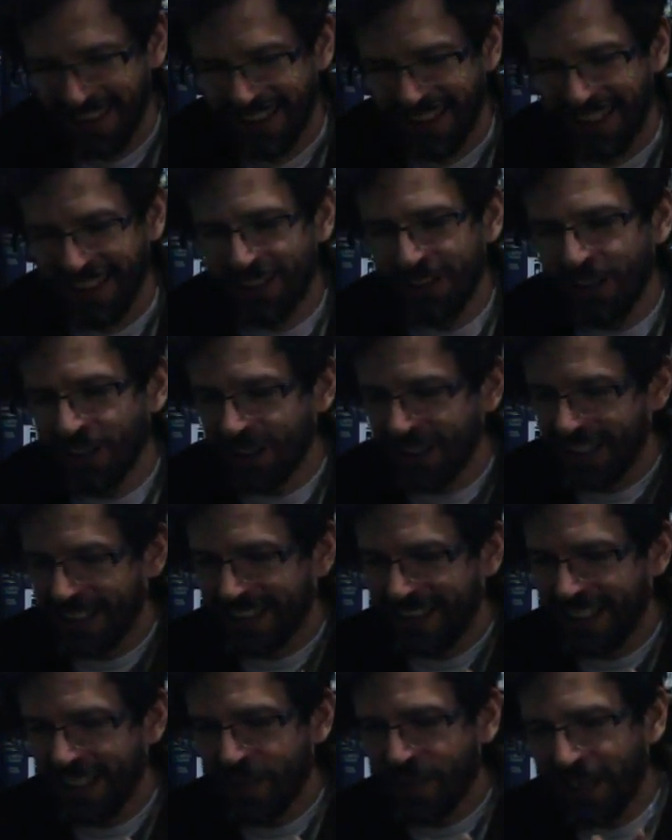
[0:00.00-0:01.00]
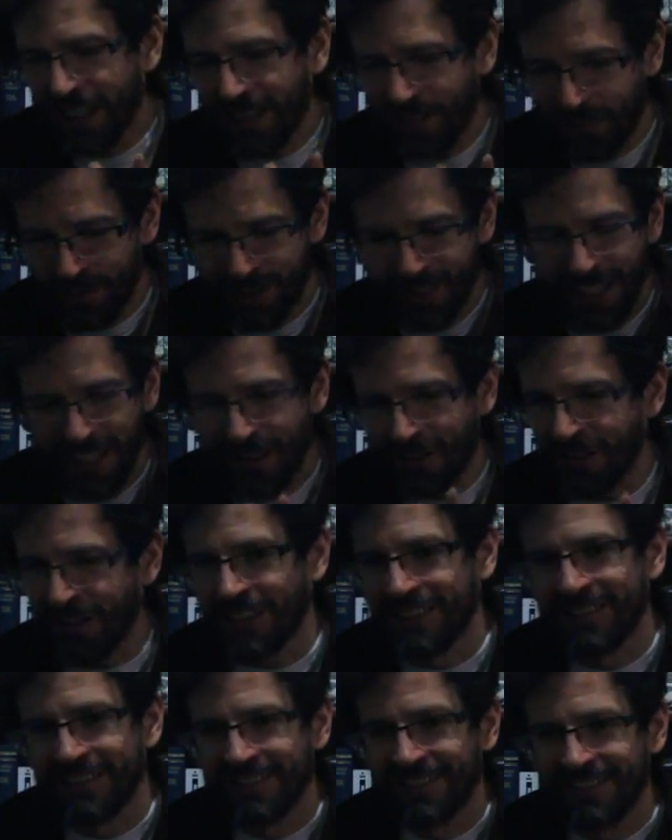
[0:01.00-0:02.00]
Entonces,
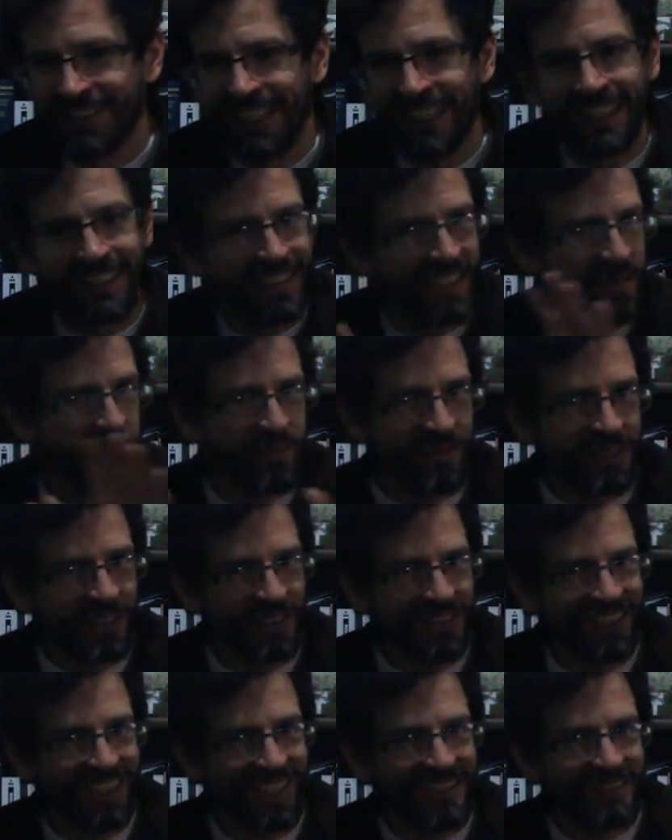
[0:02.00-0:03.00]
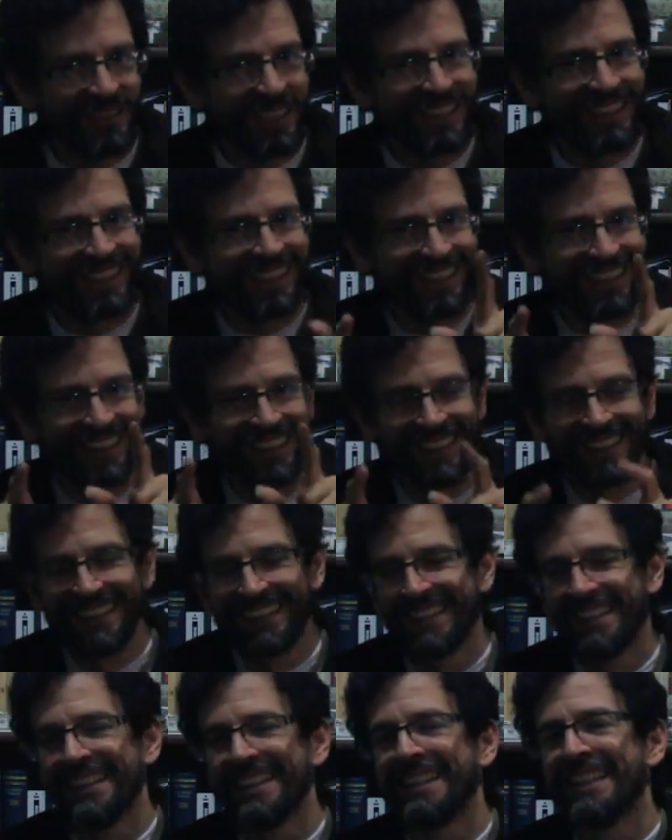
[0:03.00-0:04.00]
50%, 100% de las veces.
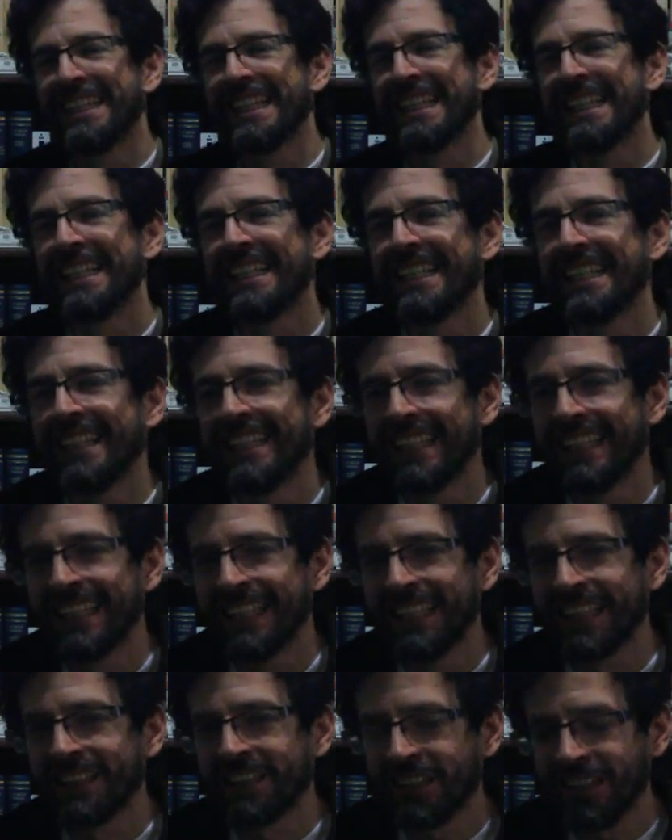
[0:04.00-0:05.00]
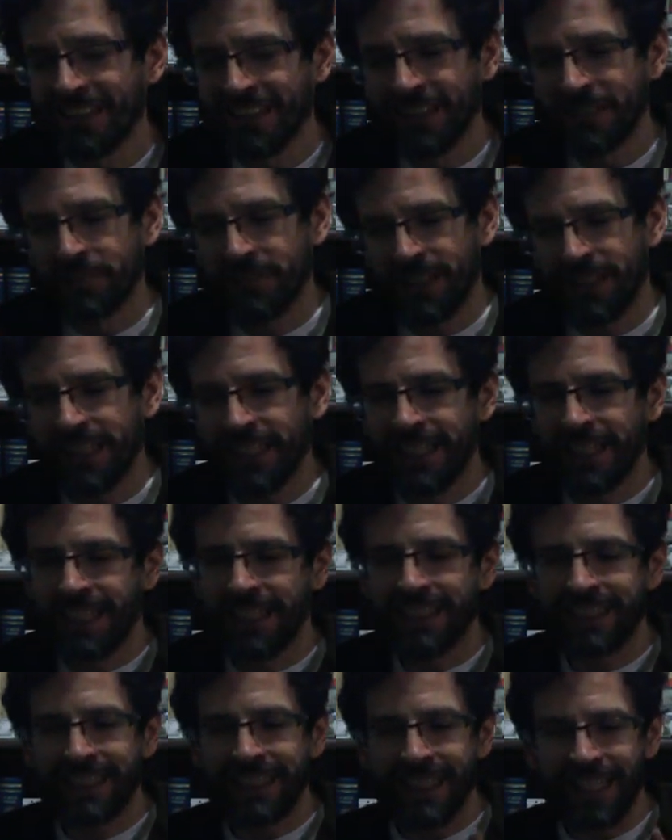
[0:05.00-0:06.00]
Entonces,
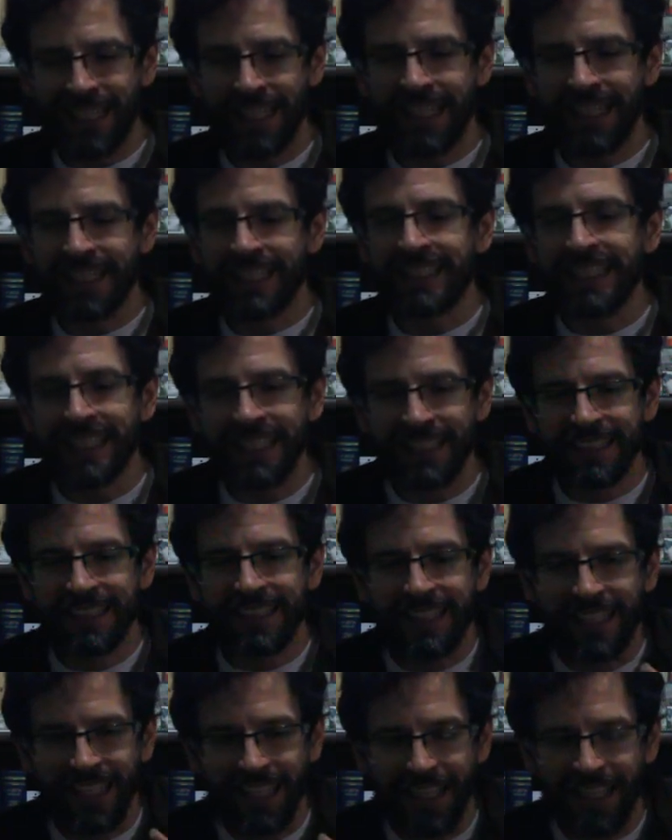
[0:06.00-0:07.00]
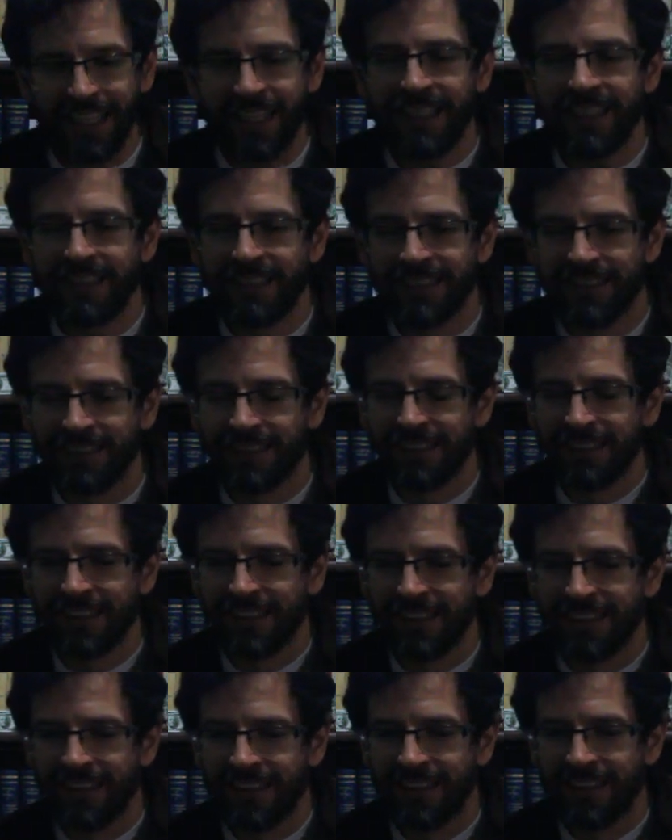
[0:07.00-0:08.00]
imagínate que tienes que
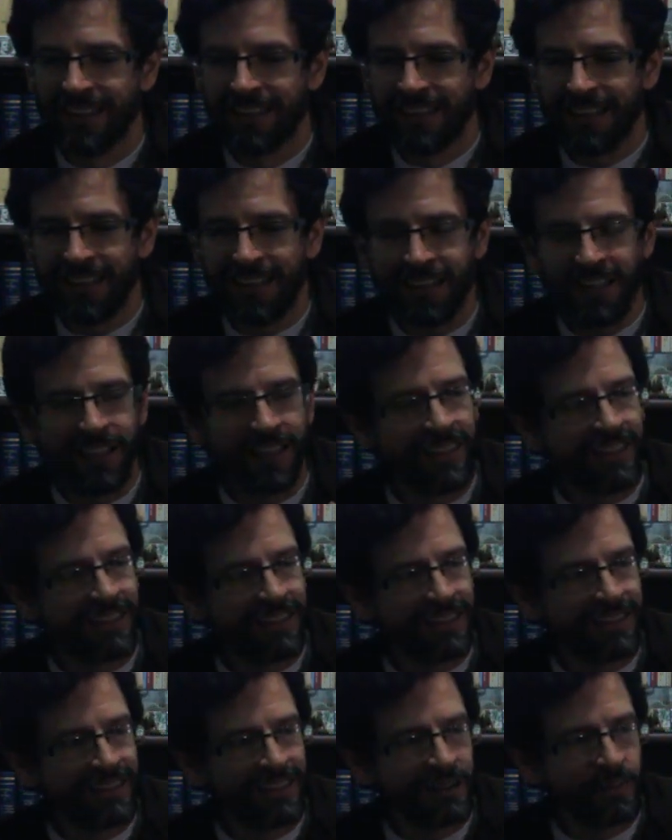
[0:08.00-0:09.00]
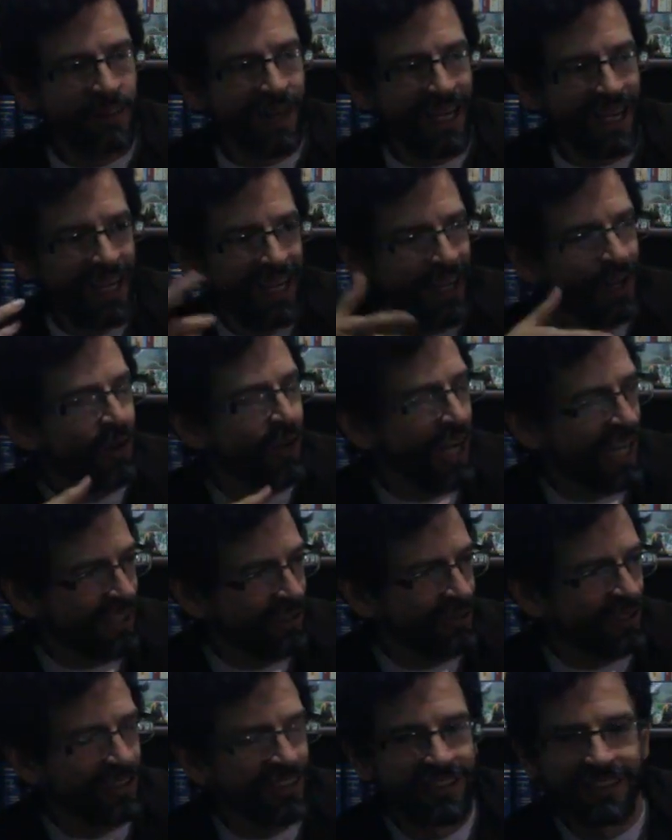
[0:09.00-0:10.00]
ah, dispararle a un
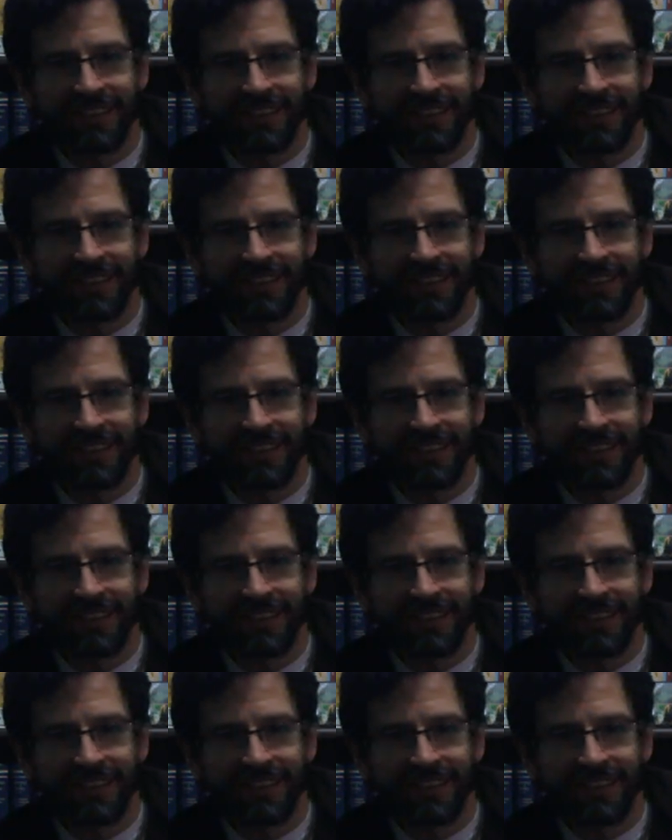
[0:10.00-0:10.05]
gato